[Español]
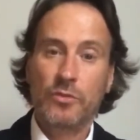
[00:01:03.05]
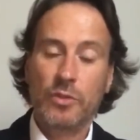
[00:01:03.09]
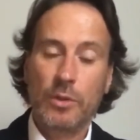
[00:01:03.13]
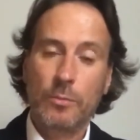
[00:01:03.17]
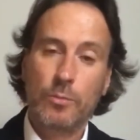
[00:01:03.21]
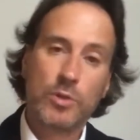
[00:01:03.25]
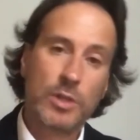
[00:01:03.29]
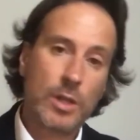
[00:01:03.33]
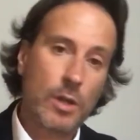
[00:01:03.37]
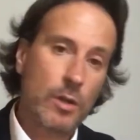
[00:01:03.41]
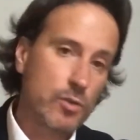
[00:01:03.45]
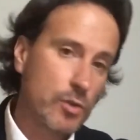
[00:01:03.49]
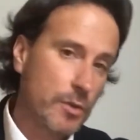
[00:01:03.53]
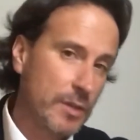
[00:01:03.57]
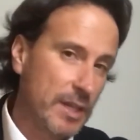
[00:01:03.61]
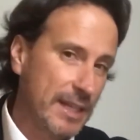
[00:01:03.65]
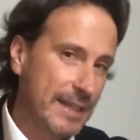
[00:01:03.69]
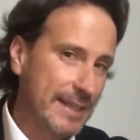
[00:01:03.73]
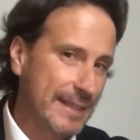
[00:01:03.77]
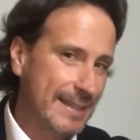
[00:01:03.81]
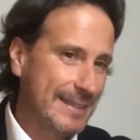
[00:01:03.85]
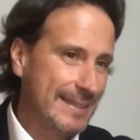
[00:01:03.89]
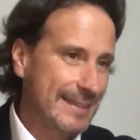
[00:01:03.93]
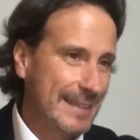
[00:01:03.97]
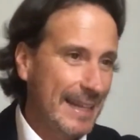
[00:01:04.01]
¿eh? O sea, hemos una
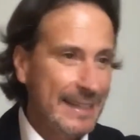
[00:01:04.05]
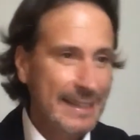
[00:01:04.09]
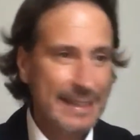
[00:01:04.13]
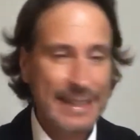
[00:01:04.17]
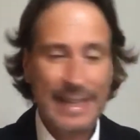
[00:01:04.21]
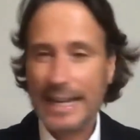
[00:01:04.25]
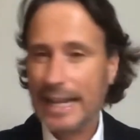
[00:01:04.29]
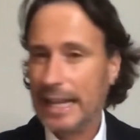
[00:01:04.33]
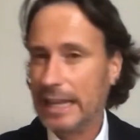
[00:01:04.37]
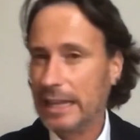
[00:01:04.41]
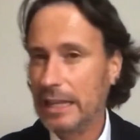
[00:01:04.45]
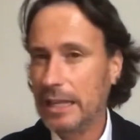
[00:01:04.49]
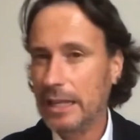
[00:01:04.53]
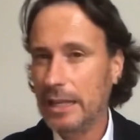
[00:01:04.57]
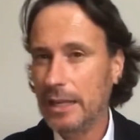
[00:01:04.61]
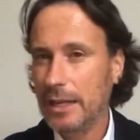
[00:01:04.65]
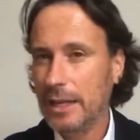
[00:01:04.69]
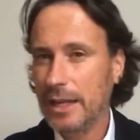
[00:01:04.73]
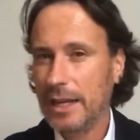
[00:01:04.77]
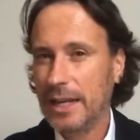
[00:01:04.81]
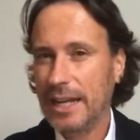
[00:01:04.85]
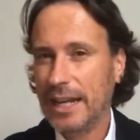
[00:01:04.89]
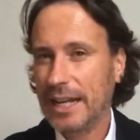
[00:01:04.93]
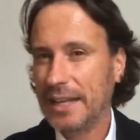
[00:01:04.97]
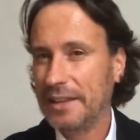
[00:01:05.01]
sociedad tanta nada
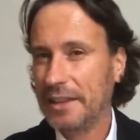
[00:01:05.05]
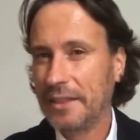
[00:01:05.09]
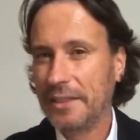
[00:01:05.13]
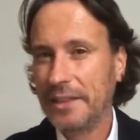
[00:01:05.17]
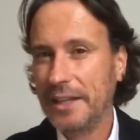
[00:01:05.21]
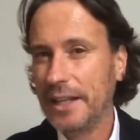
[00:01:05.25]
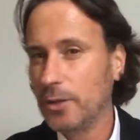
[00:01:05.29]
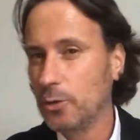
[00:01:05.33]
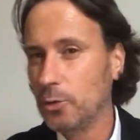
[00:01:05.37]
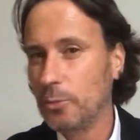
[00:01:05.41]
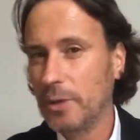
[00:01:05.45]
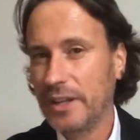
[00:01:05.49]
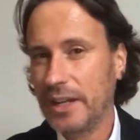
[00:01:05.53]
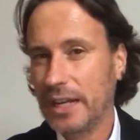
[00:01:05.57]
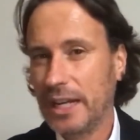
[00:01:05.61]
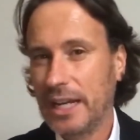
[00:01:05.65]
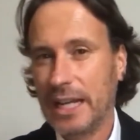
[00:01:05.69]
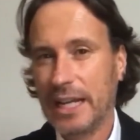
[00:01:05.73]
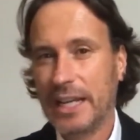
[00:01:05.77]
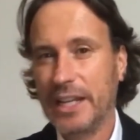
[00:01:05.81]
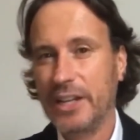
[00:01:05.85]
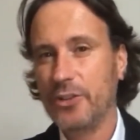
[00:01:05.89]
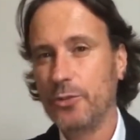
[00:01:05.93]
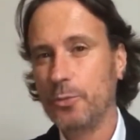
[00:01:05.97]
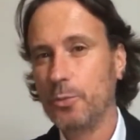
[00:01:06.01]
en la que decirle a tu madre
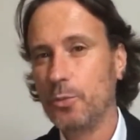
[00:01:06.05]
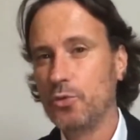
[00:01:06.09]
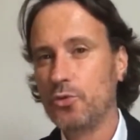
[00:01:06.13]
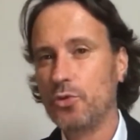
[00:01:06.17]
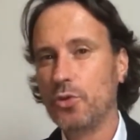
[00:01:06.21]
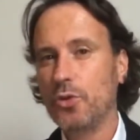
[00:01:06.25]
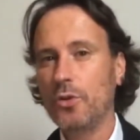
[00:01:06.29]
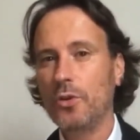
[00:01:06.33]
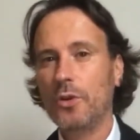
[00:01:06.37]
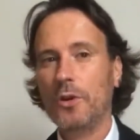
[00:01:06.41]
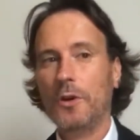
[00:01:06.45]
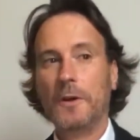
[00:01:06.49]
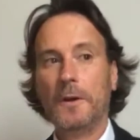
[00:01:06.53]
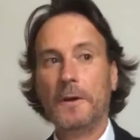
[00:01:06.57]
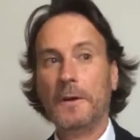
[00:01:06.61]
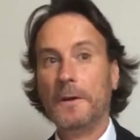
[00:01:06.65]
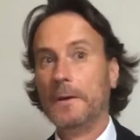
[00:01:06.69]
que la quieres mucho